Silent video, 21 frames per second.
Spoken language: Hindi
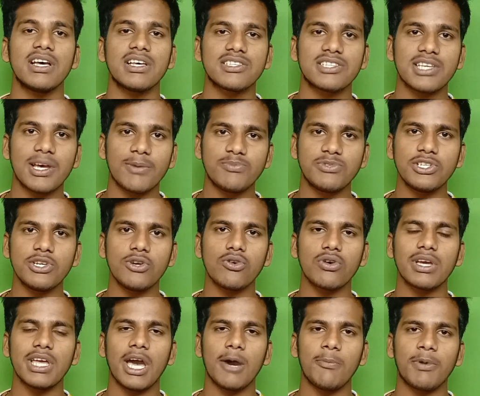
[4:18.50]
सब्जियों
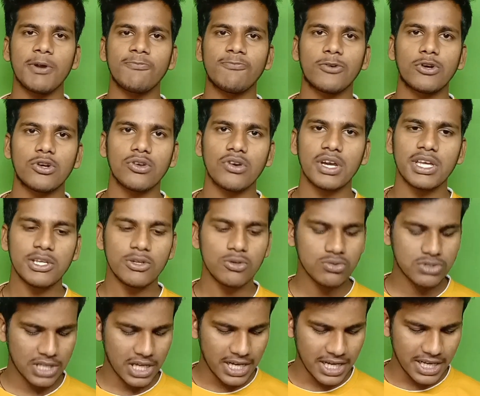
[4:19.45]
के यहाँ पर फोटो के
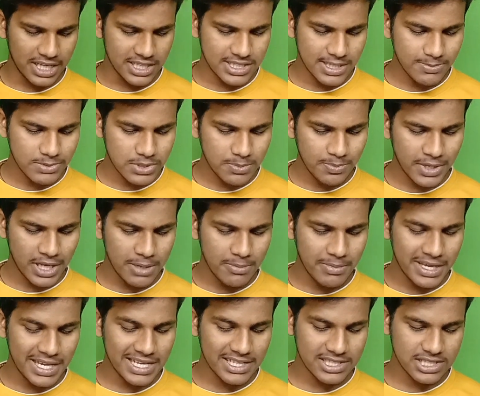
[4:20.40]
यूज करेंगे सबसे पहले
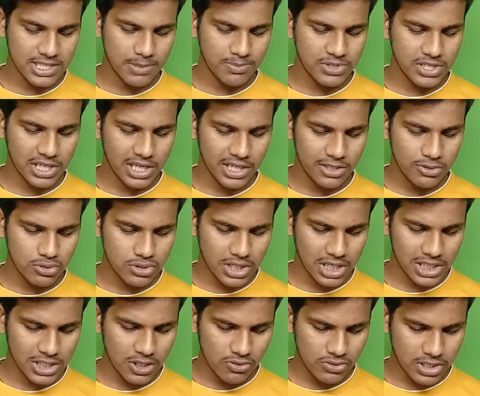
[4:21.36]
मैं एक सब्जी का यूज
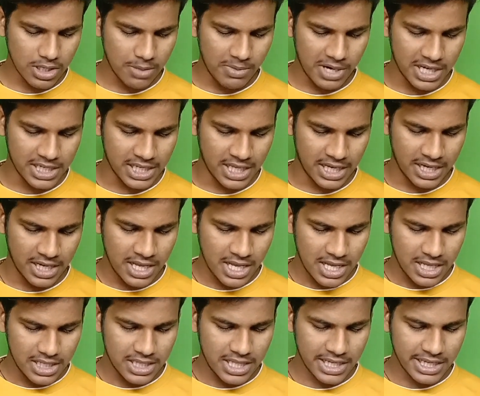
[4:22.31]
करता हूँ टमाटर
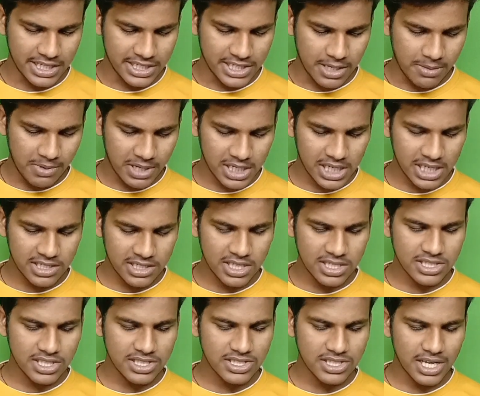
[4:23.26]
देखिये टमाटर
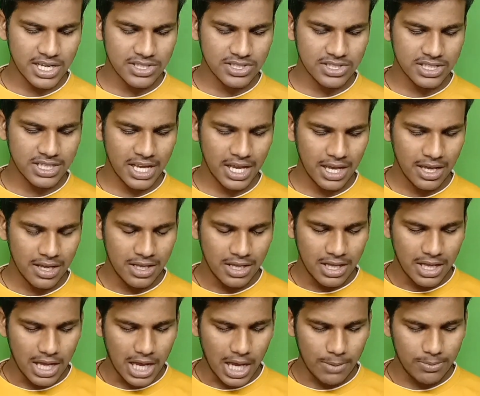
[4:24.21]
जैसे ही सर्च किया
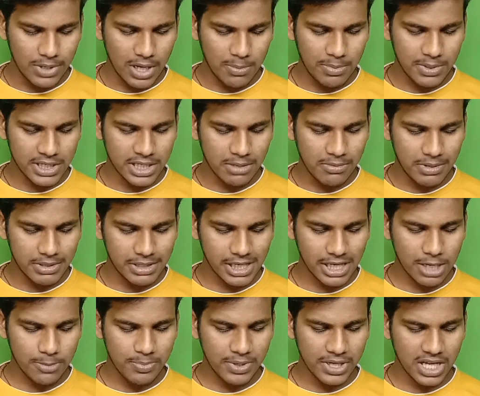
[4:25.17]
अब यहाँ पर टमाटर
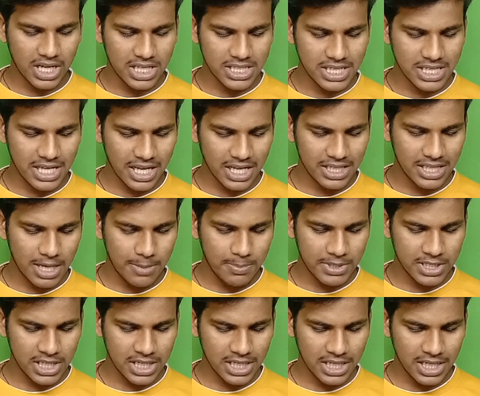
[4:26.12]
का पिक आ जाएगा यहाँ पर
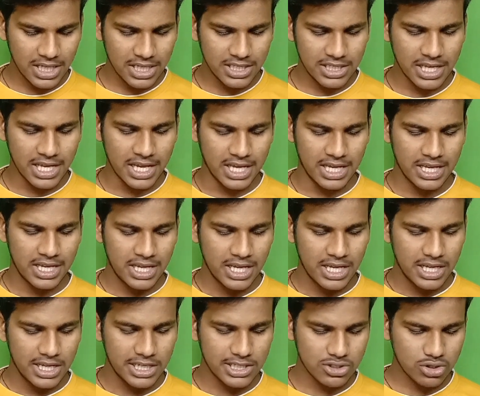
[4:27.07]
देखे ये
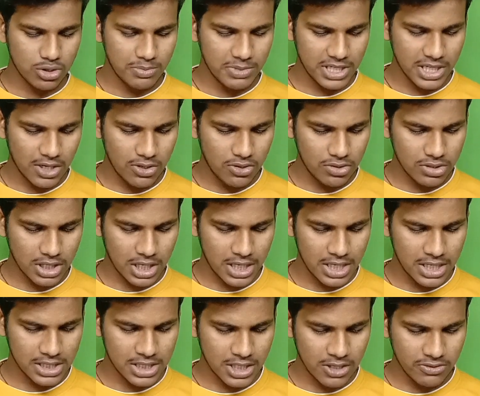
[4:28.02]
इसको मैं डाउनलोड कर
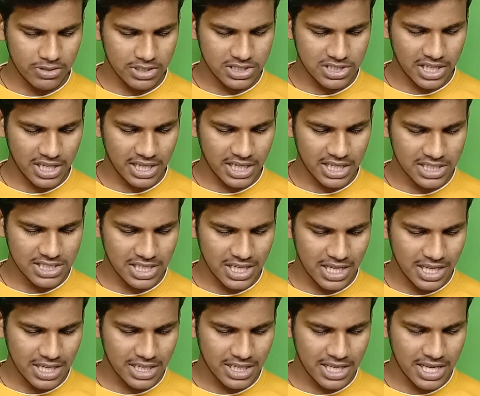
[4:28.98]
लेता हूँ इस तरीके से
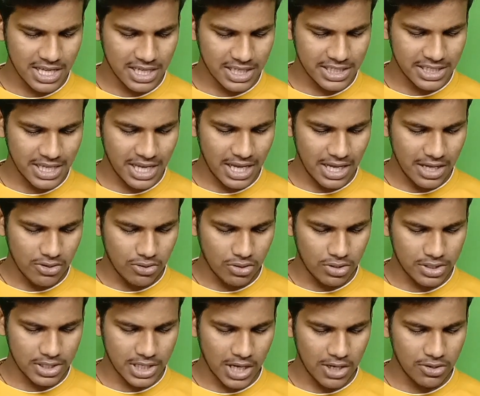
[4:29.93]
क्लिक किया
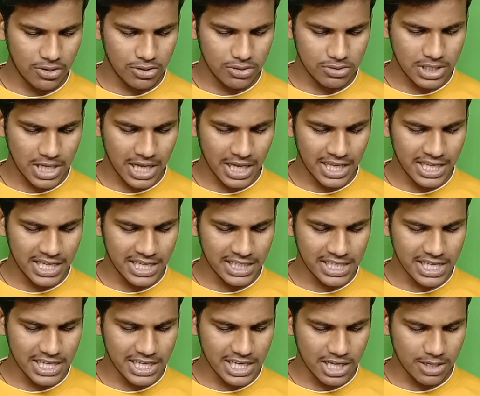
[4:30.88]
और डाउनलोड हो जाएगा एक
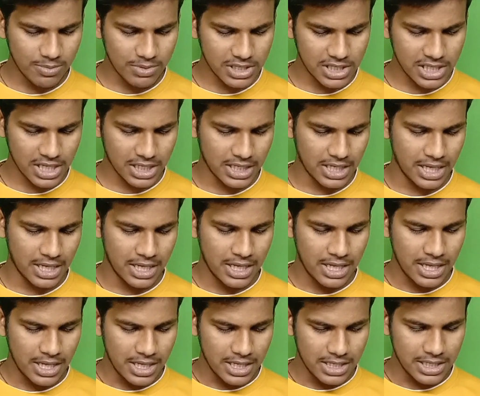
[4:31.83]
ही क्लिक में देखिए
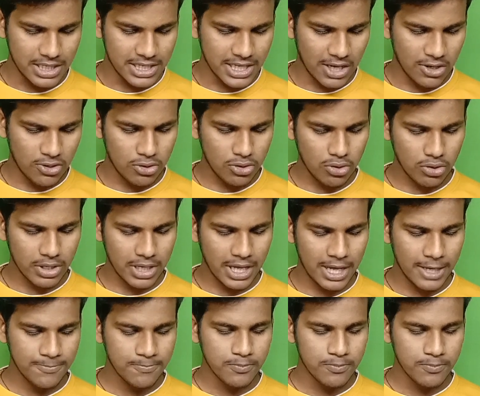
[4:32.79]
ये डाउनलोड हो गया